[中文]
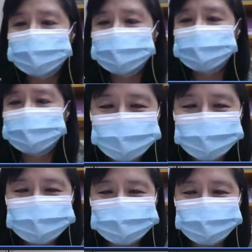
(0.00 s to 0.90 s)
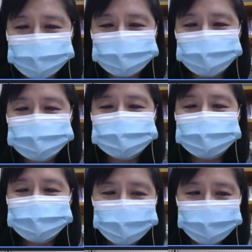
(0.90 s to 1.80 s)
观众永远是对的，我们只
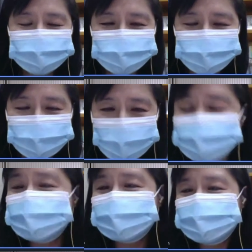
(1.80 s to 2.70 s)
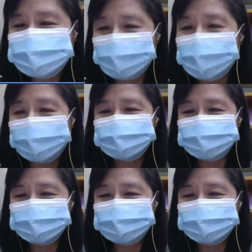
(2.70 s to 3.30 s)
要让观众开心就好，